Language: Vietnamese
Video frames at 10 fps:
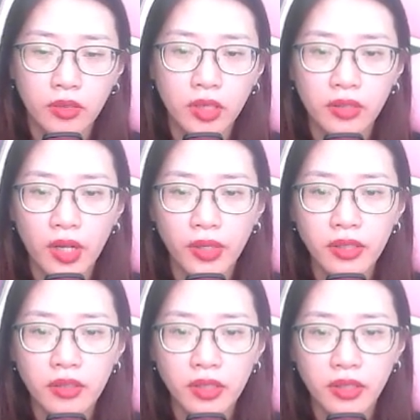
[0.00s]
Thường
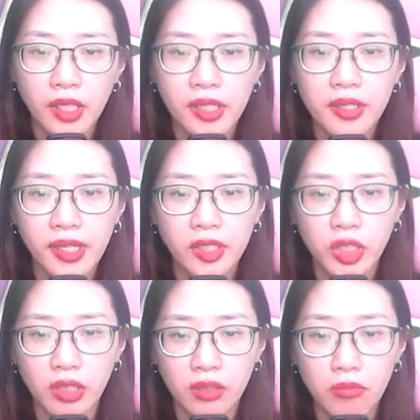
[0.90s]
nói ngữ khí đầy
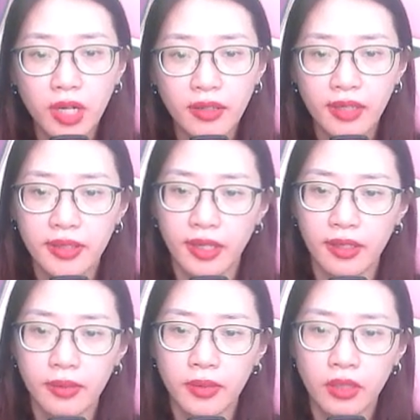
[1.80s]
sự bất đắc
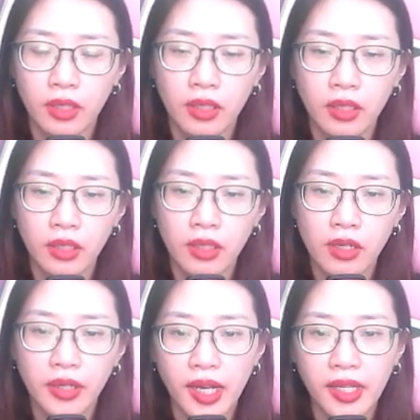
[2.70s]
dĩ.
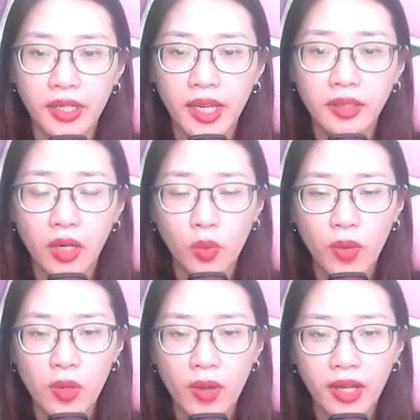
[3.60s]
Lời này nghe thật
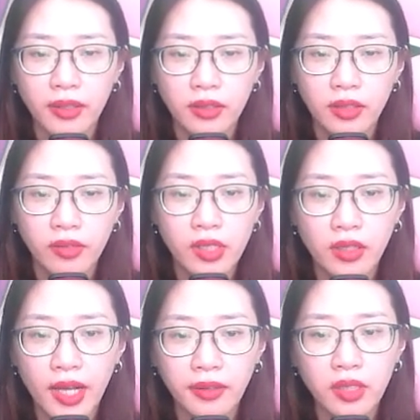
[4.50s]
qua loa, nhưng
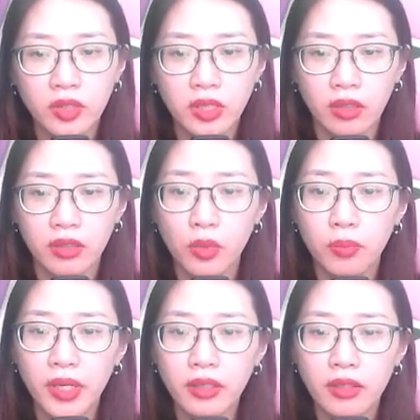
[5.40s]
hắn thật sự không
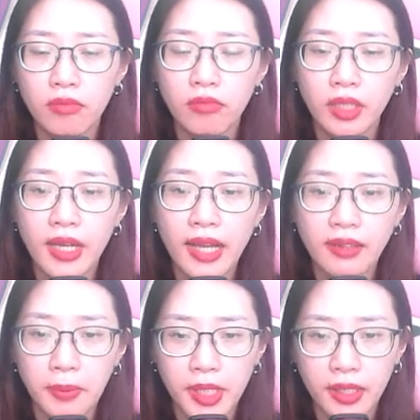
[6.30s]
biết mình đang
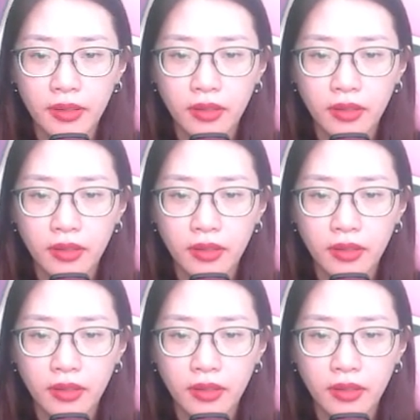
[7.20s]
làm gì.